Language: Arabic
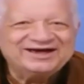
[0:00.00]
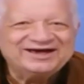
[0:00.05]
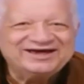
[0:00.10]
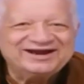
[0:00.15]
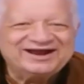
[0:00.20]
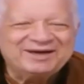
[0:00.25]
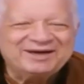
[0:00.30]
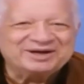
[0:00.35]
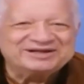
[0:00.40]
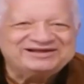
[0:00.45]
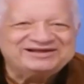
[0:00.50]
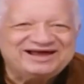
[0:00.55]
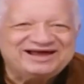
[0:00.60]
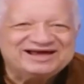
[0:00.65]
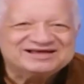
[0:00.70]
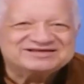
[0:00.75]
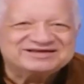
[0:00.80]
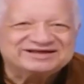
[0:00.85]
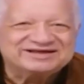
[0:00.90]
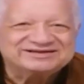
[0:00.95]
جايه جايه
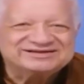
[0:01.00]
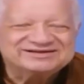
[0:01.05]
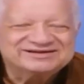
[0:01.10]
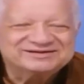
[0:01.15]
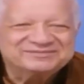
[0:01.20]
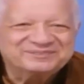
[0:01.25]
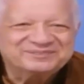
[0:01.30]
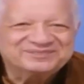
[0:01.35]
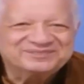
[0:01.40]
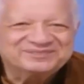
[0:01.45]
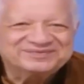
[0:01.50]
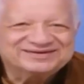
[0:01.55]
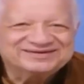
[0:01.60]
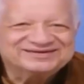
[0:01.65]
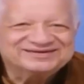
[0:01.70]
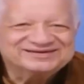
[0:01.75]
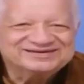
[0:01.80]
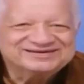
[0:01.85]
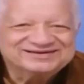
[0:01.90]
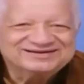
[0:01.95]
مرات الاسد
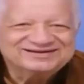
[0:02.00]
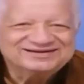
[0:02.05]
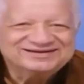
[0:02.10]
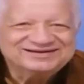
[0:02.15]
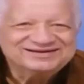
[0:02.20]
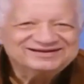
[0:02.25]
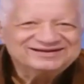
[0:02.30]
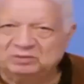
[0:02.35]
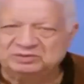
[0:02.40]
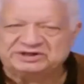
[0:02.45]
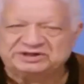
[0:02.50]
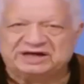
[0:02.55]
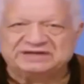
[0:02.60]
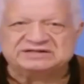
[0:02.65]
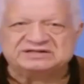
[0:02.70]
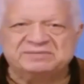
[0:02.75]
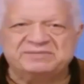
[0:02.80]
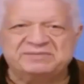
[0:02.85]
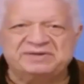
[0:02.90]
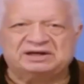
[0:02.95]

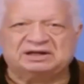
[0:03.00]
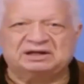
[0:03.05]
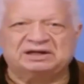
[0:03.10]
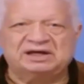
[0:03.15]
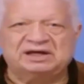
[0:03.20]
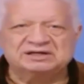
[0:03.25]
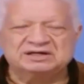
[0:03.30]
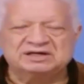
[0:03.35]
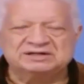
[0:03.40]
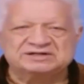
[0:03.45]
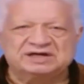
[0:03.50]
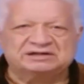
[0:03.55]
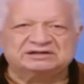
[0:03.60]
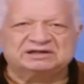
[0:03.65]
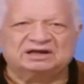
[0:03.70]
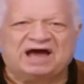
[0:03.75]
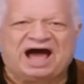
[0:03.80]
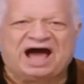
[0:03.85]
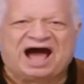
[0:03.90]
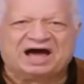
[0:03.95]
ومش عايز اسميك
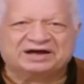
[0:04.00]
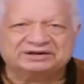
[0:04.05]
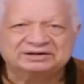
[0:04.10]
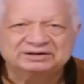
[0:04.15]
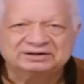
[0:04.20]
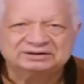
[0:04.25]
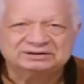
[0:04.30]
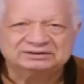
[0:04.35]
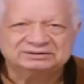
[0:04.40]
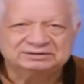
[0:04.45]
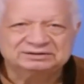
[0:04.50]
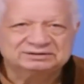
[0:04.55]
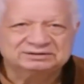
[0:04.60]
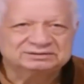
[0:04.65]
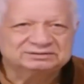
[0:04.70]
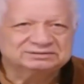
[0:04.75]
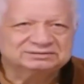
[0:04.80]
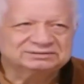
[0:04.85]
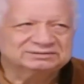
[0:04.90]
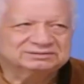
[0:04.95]
ست القعر
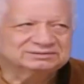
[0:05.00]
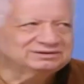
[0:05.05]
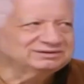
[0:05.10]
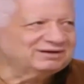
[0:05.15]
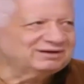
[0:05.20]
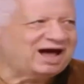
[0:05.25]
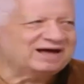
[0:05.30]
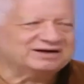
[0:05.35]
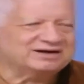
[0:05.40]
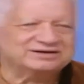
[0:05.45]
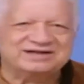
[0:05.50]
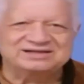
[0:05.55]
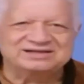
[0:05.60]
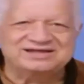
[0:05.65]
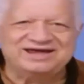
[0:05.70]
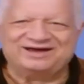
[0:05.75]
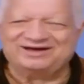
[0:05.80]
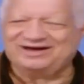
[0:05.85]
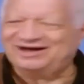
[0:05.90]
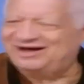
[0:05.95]

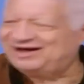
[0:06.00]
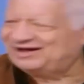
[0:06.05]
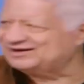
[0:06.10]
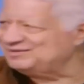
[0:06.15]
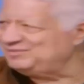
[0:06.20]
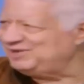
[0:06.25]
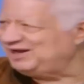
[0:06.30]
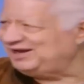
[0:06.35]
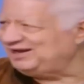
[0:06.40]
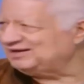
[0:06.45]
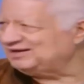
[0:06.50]
قعر ده انت